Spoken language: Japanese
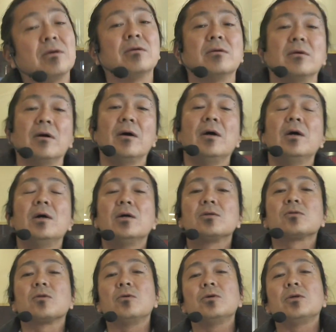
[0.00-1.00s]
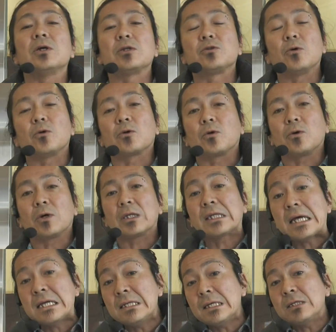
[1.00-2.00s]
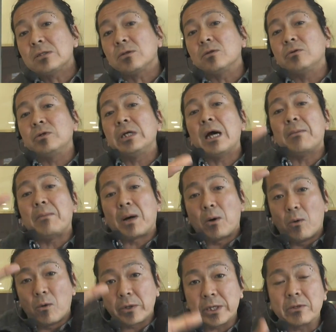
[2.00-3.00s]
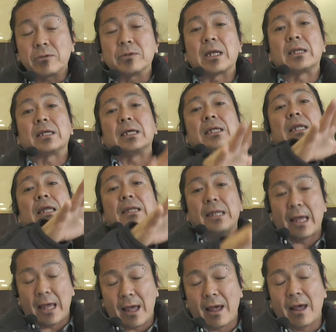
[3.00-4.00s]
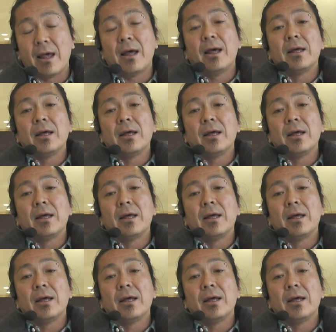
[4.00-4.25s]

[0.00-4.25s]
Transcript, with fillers: いう、そういうような状況がだんだんその振り幅が大きくなってきてて、